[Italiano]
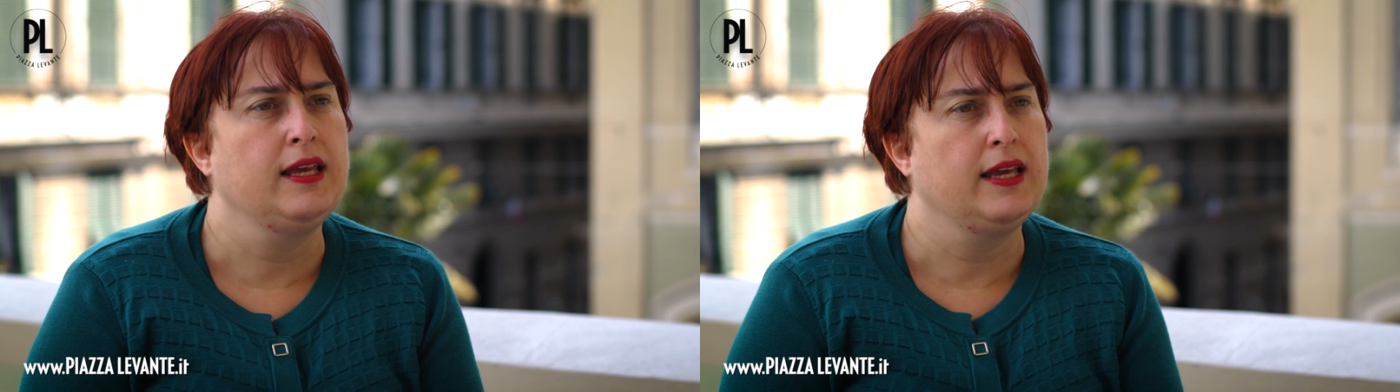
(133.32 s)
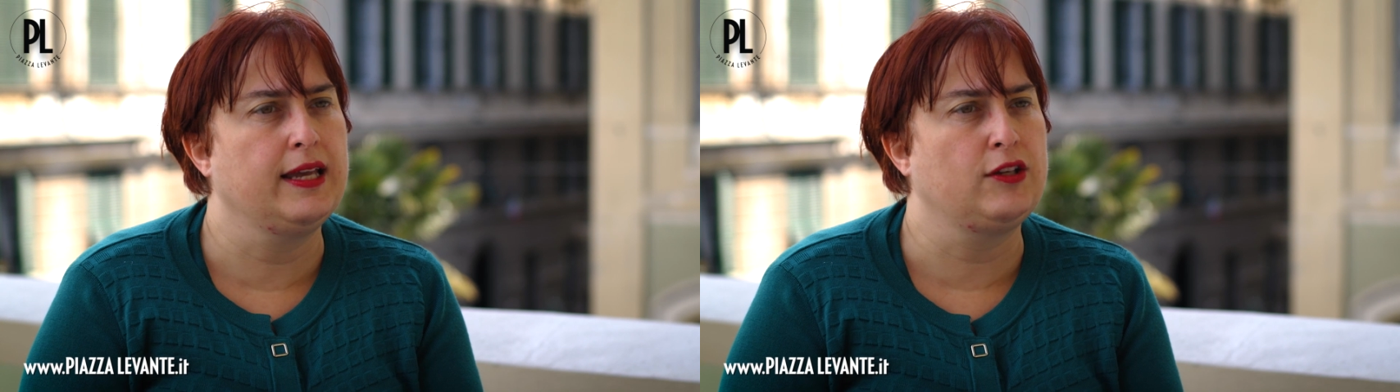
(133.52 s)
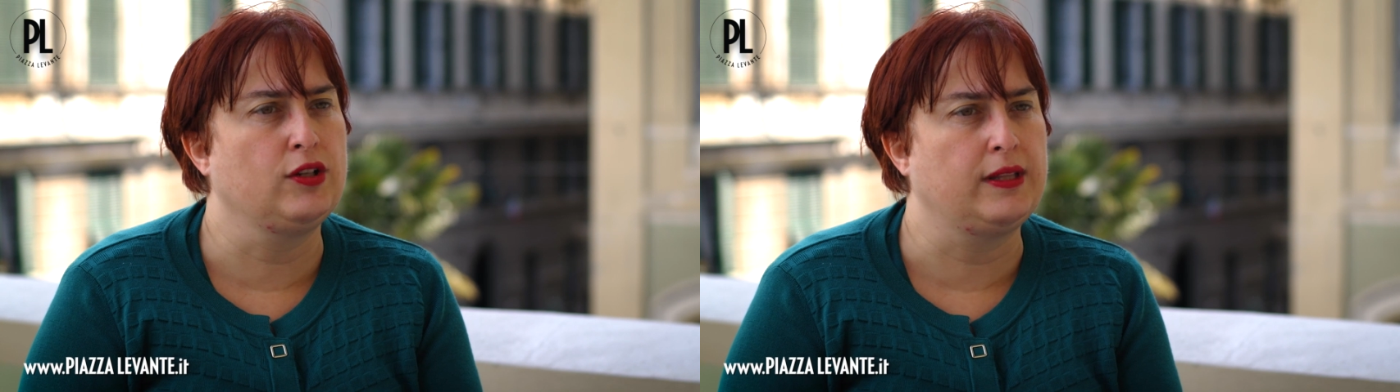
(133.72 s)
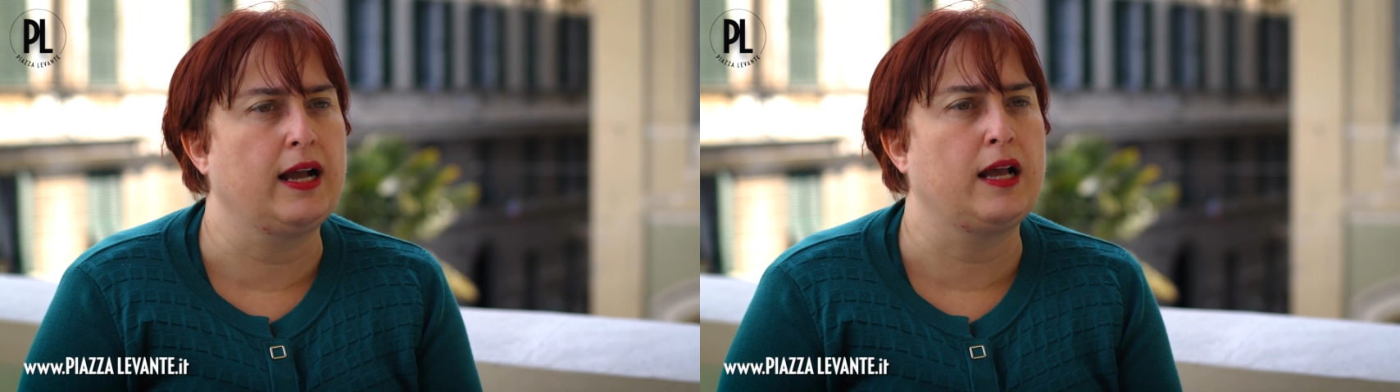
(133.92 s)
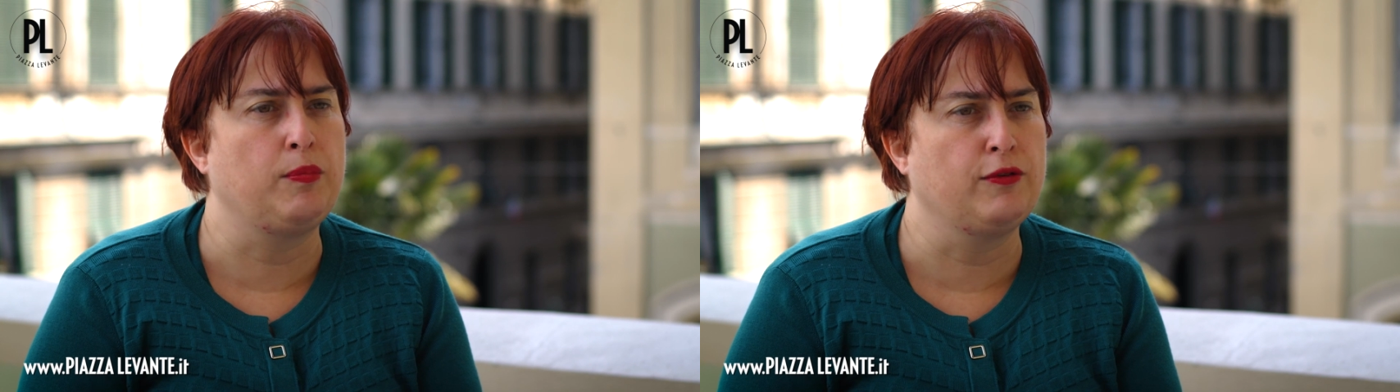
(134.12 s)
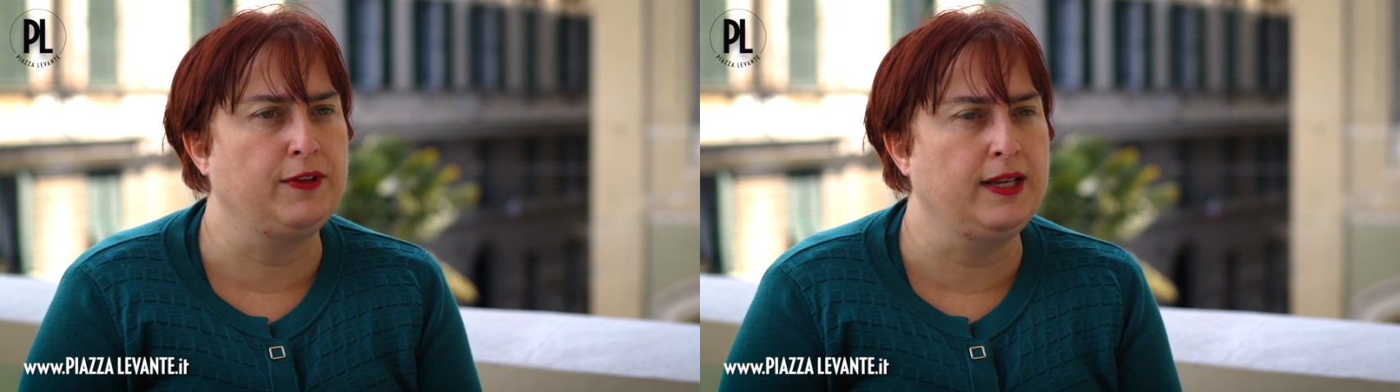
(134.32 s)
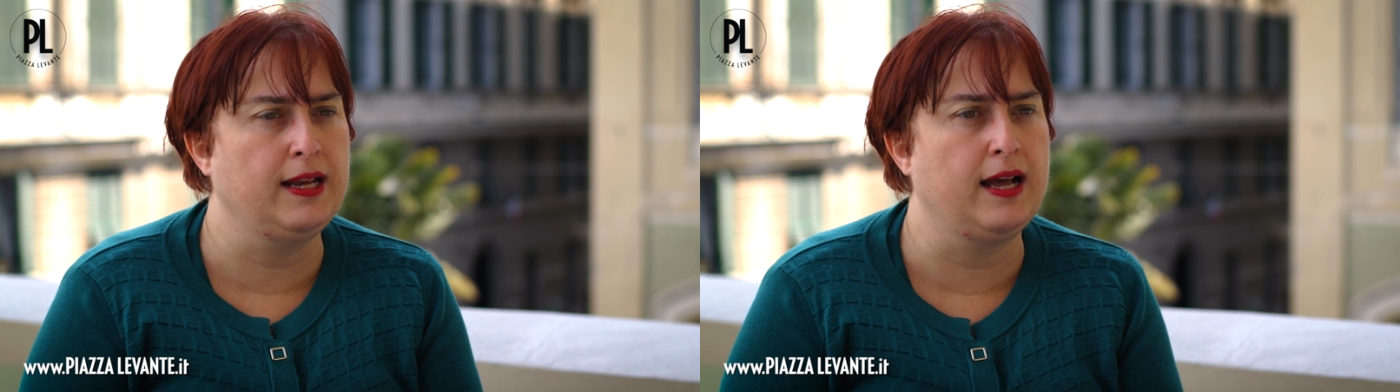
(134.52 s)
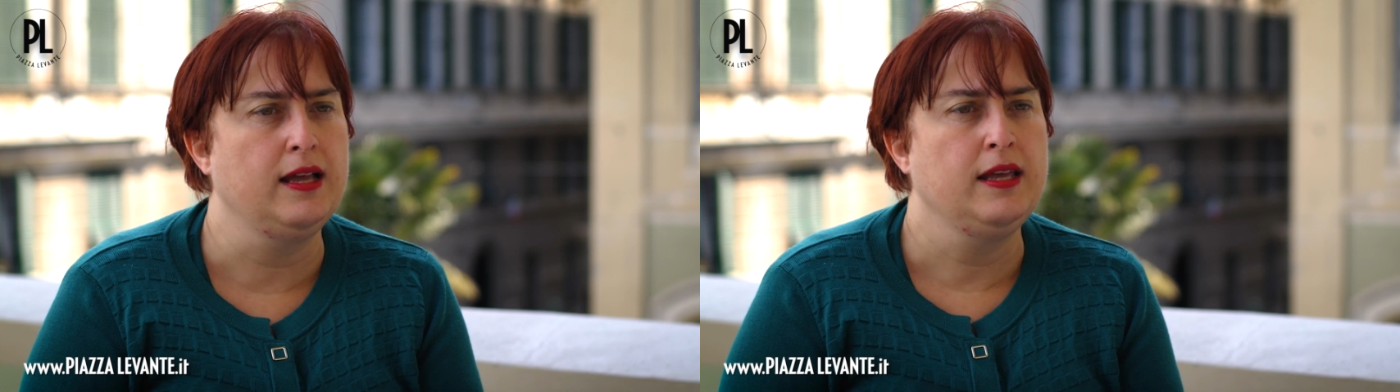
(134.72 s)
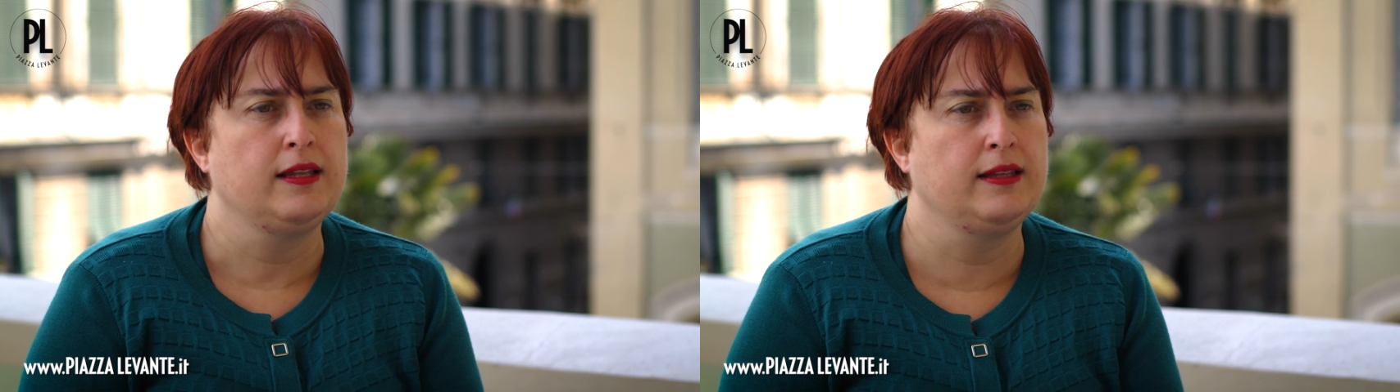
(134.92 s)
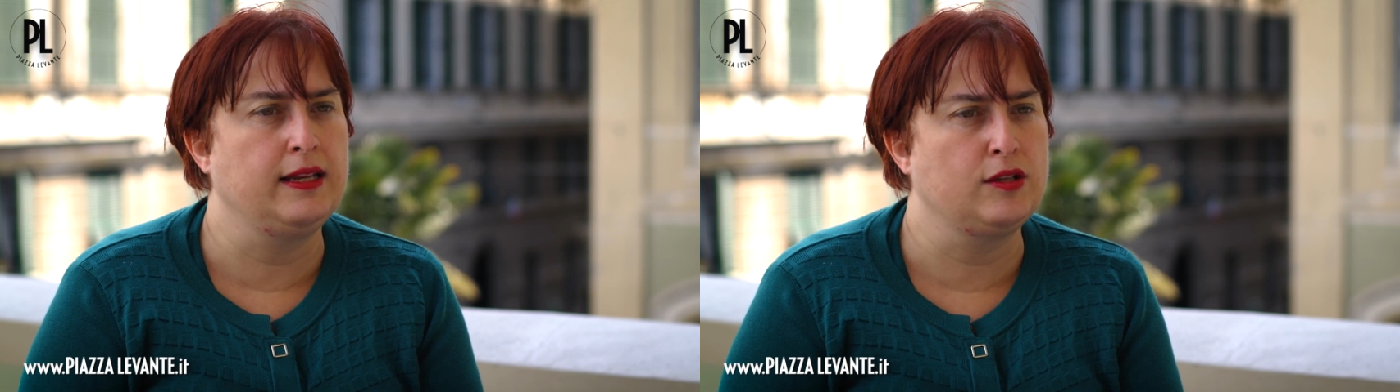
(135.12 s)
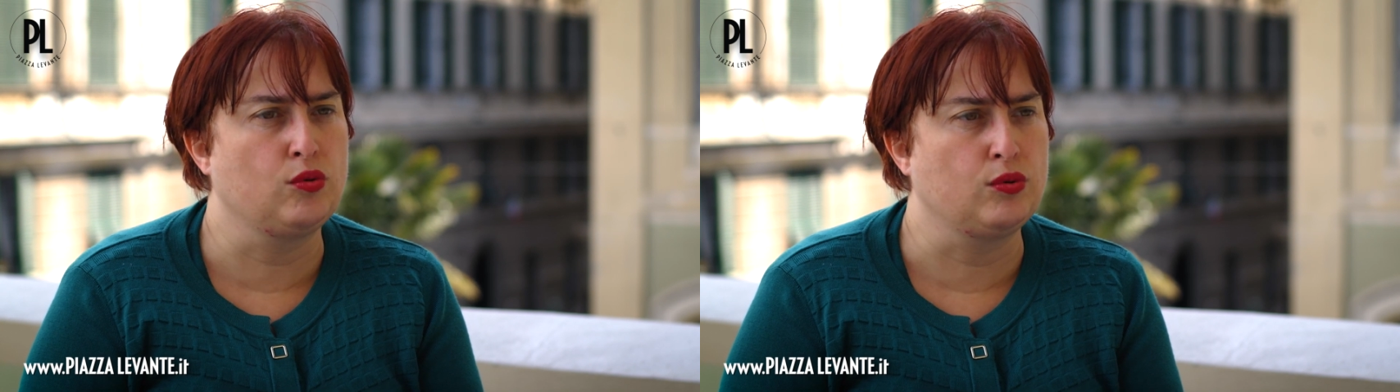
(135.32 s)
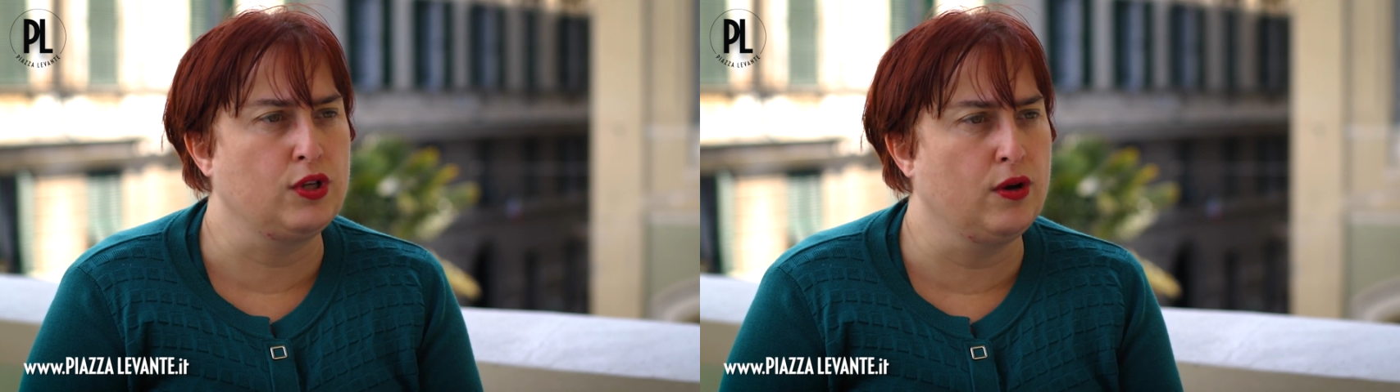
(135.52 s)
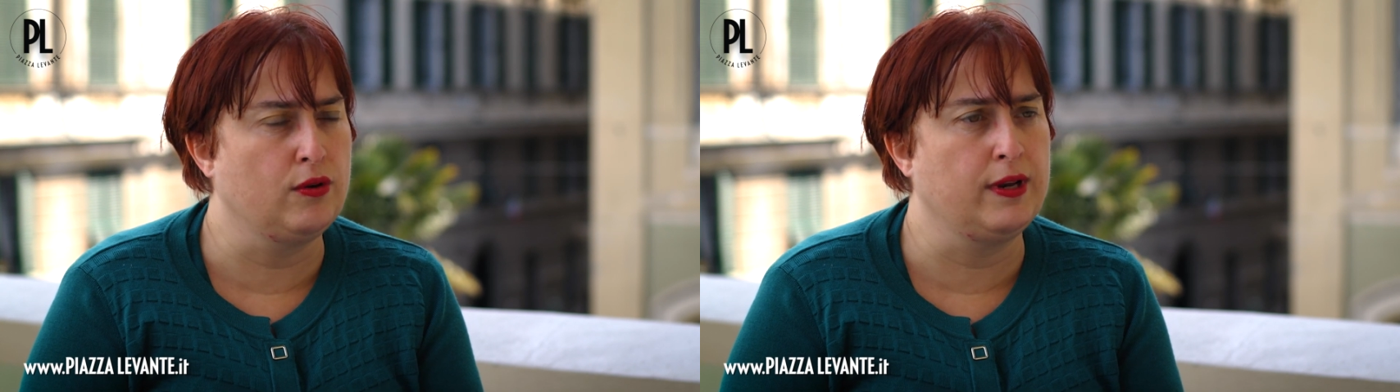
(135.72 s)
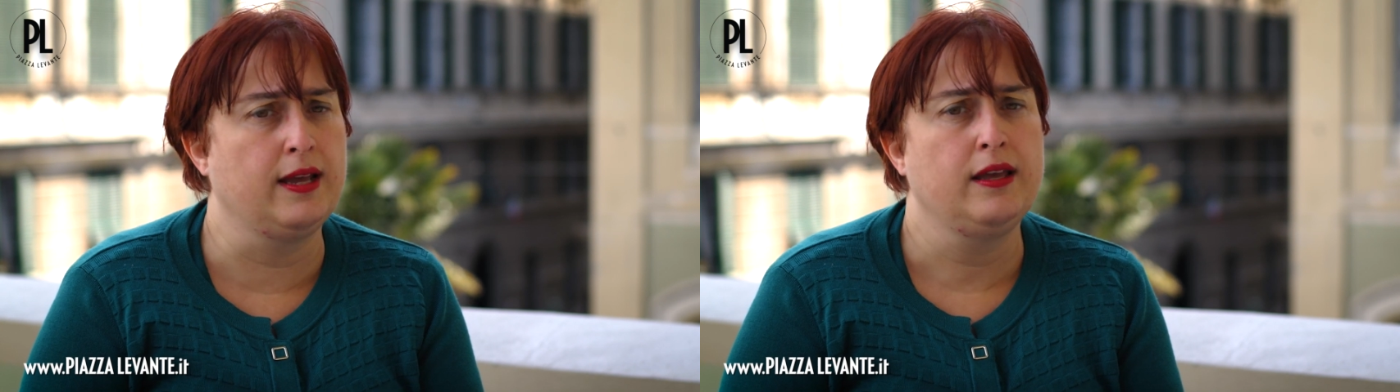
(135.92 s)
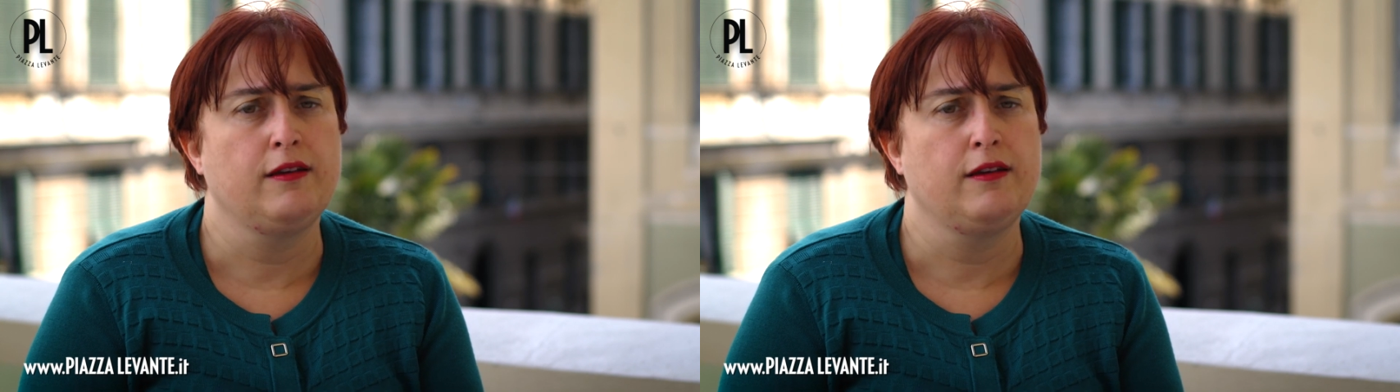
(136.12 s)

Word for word: e città capofila nell'istruzione,